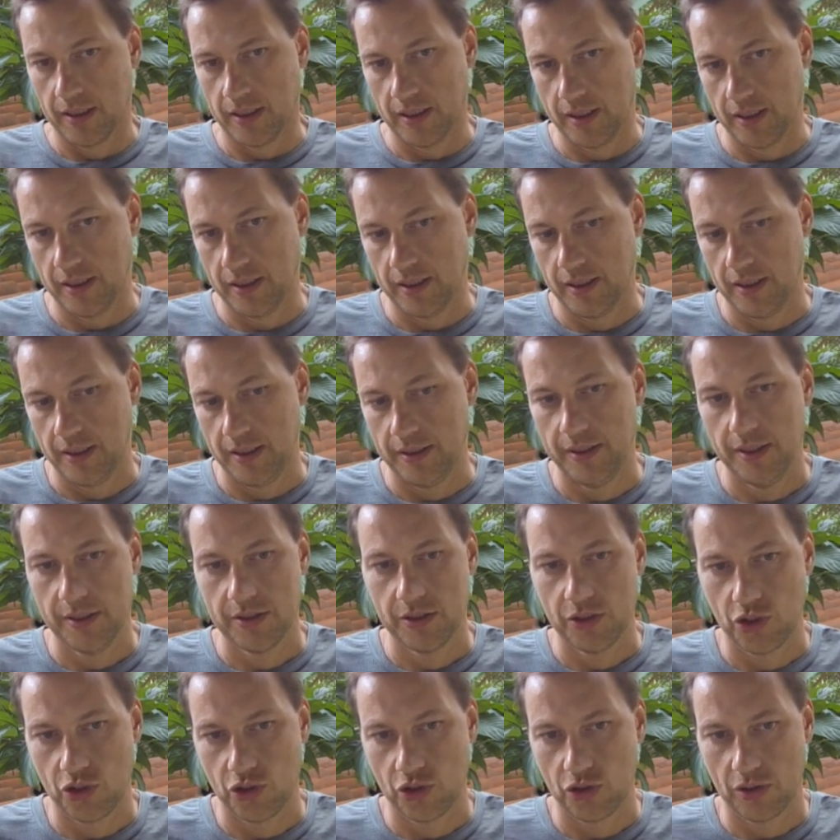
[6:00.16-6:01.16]
А,
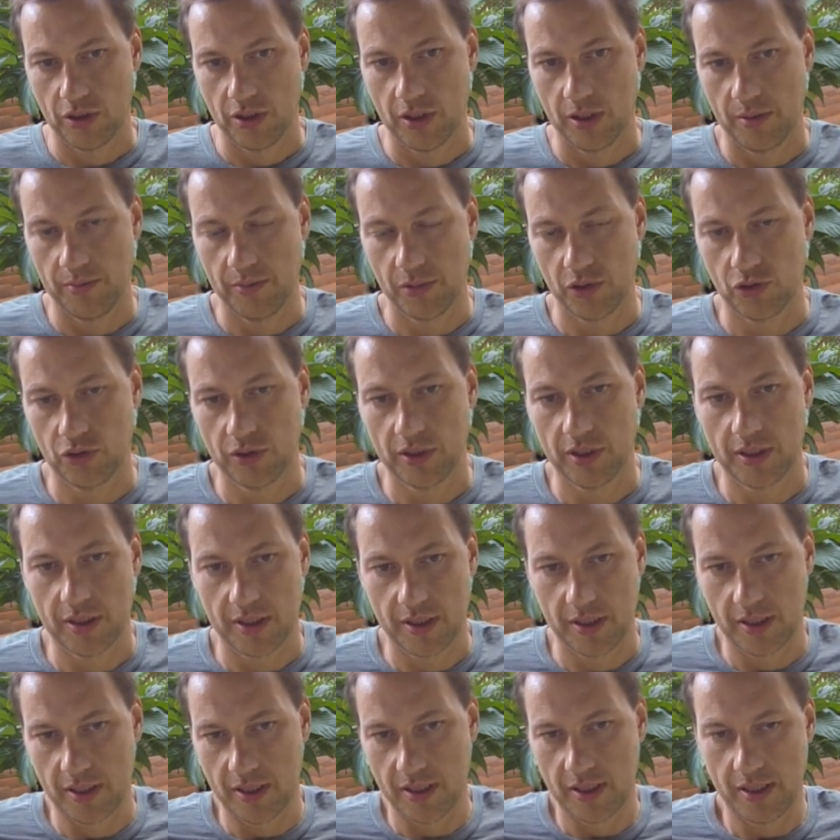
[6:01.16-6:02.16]
есть еще
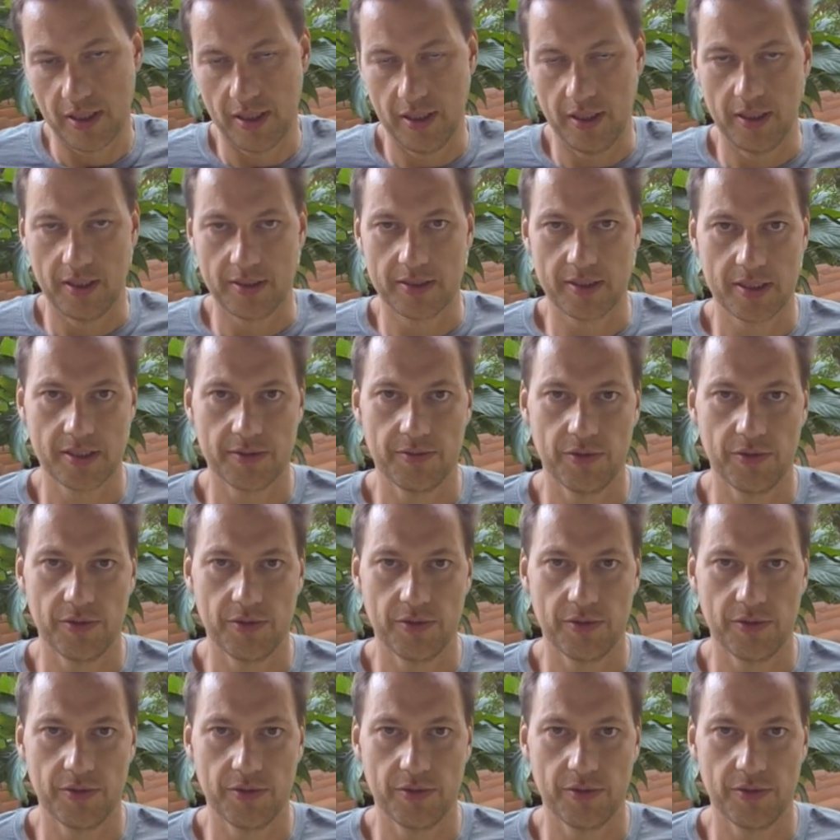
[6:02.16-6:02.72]
методика а, со